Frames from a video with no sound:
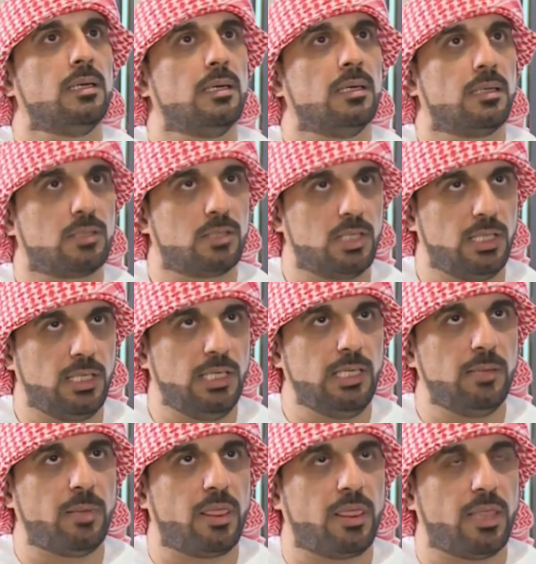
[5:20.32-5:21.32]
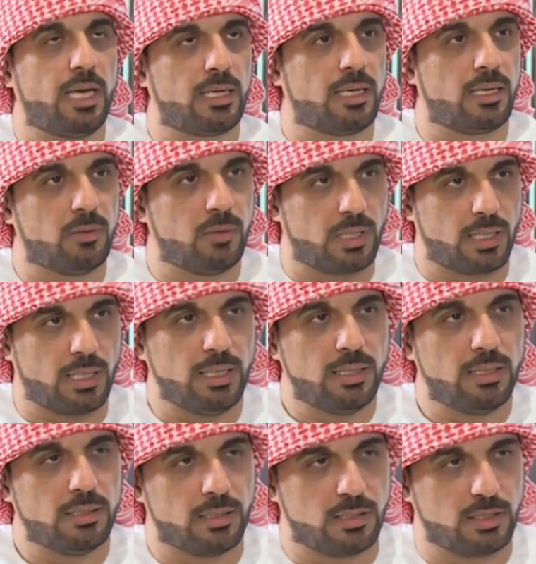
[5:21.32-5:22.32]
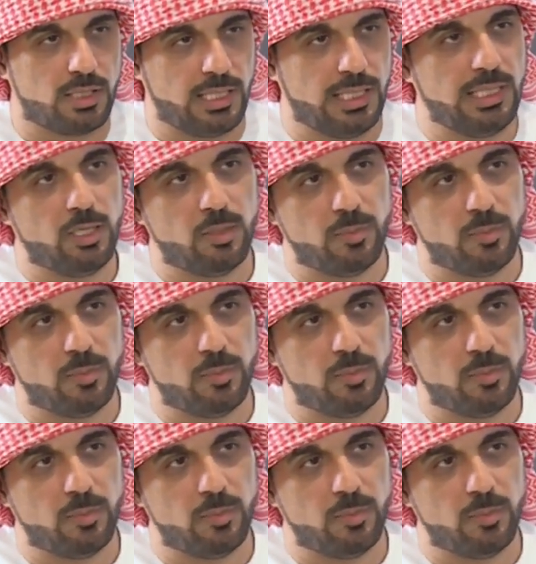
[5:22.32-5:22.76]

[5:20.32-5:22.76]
ارجعي لي بالذاكرة ورا ارجعي لي يوم